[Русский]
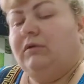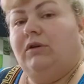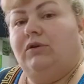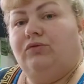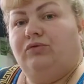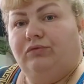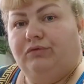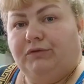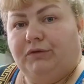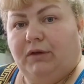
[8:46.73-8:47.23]

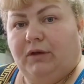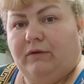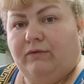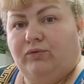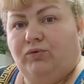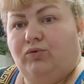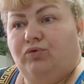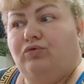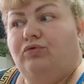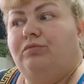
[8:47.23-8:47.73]
Так что вот так,
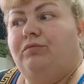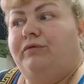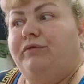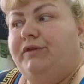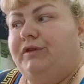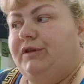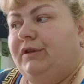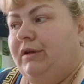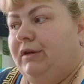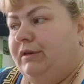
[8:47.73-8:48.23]
в чужой
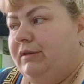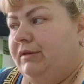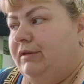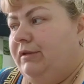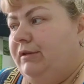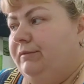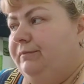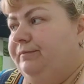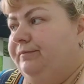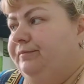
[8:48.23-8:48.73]

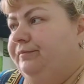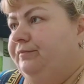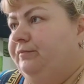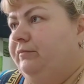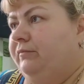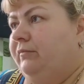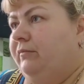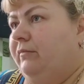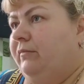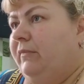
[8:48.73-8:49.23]
вентиляции.
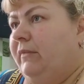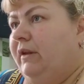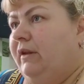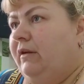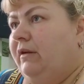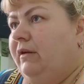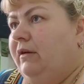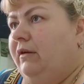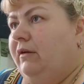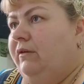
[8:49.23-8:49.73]

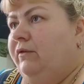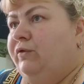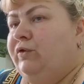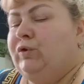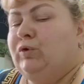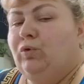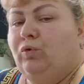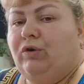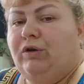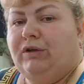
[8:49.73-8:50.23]

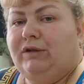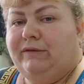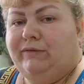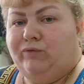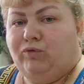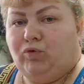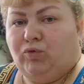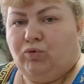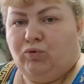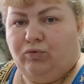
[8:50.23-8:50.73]

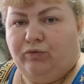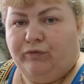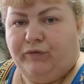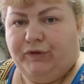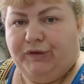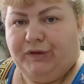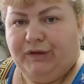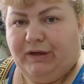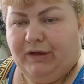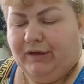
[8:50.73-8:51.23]
Втюхались в чужую
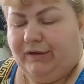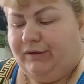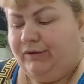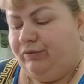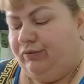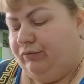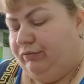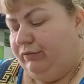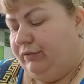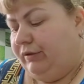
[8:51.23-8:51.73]

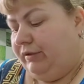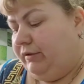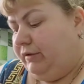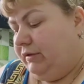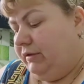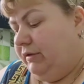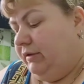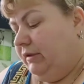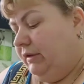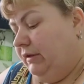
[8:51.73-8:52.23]
вентиляцию, так
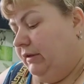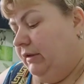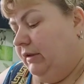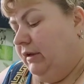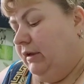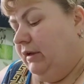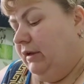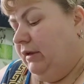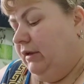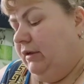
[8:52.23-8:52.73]
сказать.
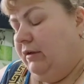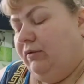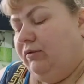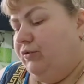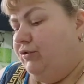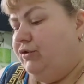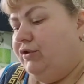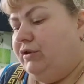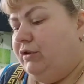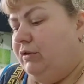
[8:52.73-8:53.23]

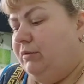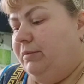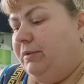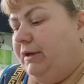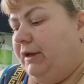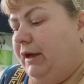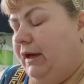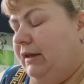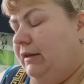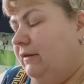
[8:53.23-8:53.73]
Очень
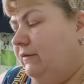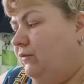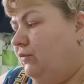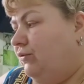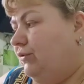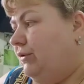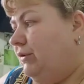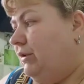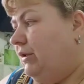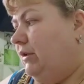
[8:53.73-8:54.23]
неприятно,
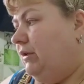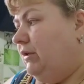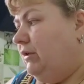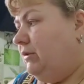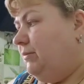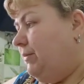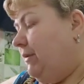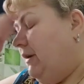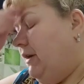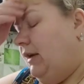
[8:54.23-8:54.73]
всю
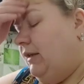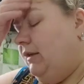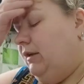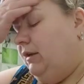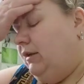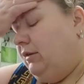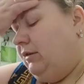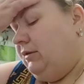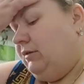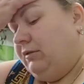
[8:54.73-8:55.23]
настроение
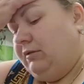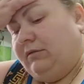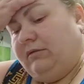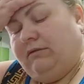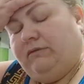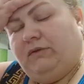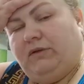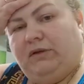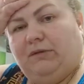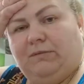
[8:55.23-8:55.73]
испоганили
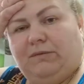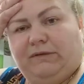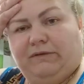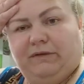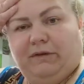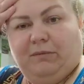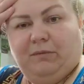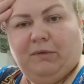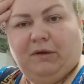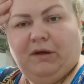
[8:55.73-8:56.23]
вот этим
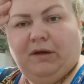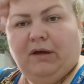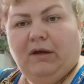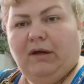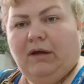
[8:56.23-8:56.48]
своим.